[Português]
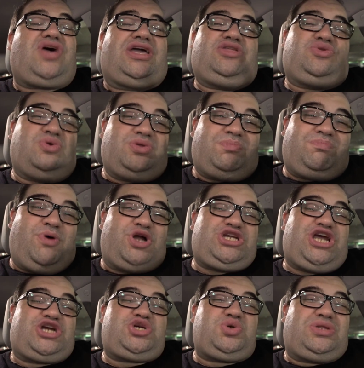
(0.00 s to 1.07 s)
aí tudo
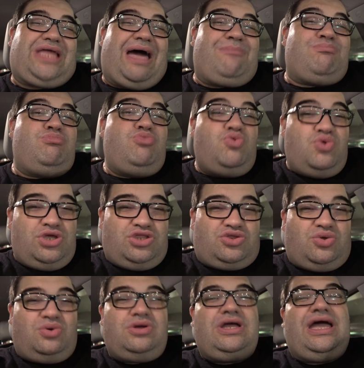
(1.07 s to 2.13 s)
pode ajudar
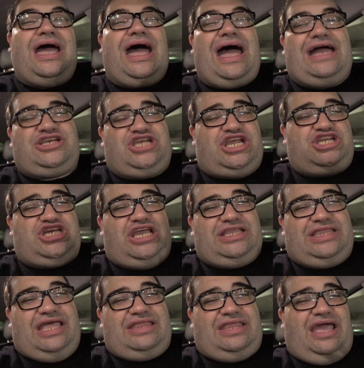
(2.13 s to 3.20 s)
muito a gente a
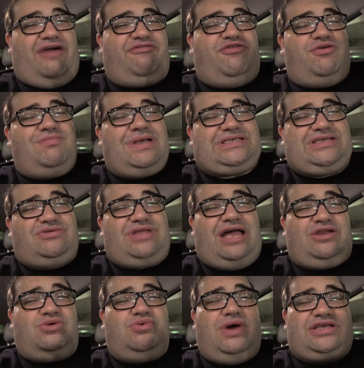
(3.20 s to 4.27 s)
entender a formação da
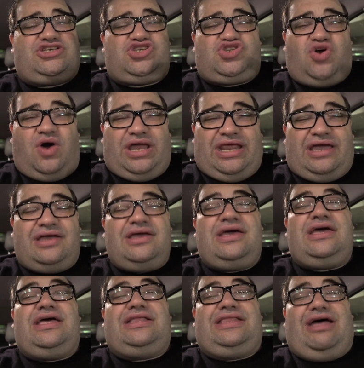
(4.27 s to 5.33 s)
Lua, a história
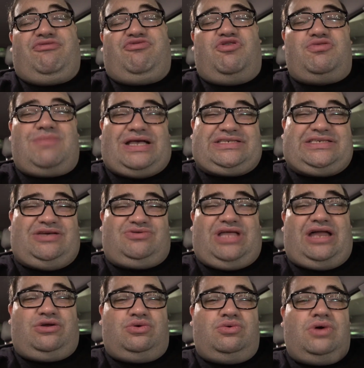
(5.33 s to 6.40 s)
da formação
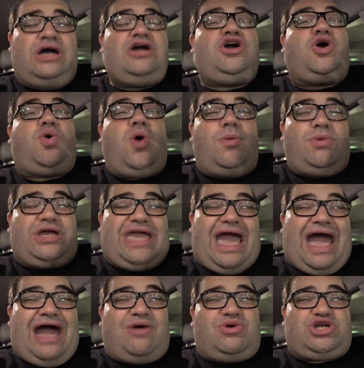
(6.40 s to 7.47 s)
da Lua, como que
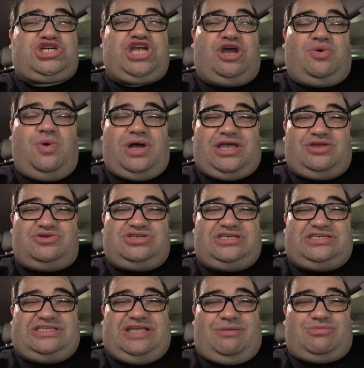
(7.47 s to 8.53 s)
a água chegou aqui no
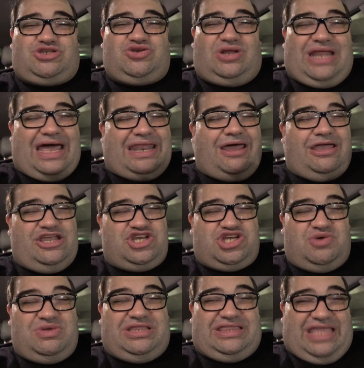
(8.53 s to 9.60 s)
sistema solar, na
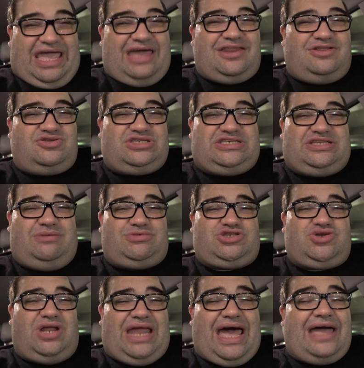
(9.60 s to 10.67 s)
região interna do sistema
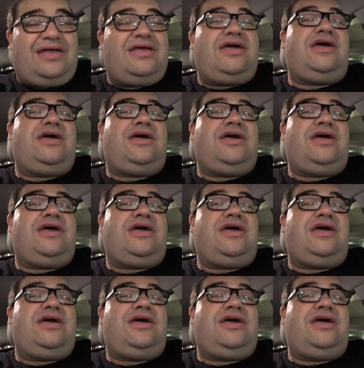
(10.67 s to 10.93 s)
solar